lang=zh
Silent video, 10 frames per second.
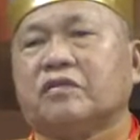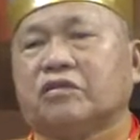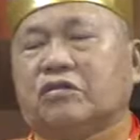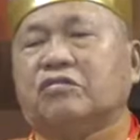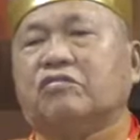
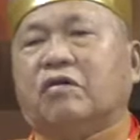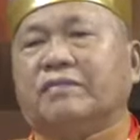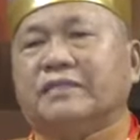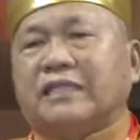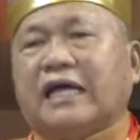这是我
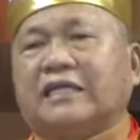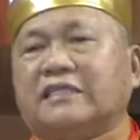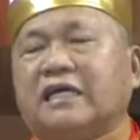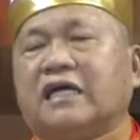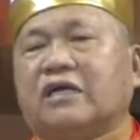们大
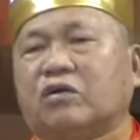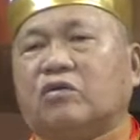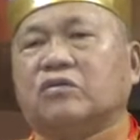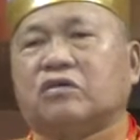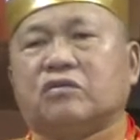家
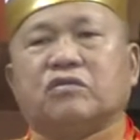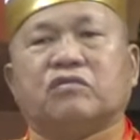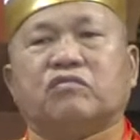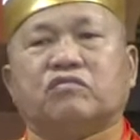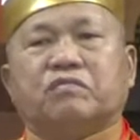共同
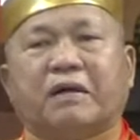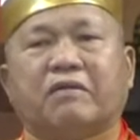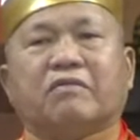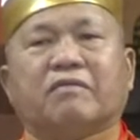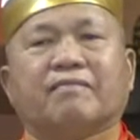的福报。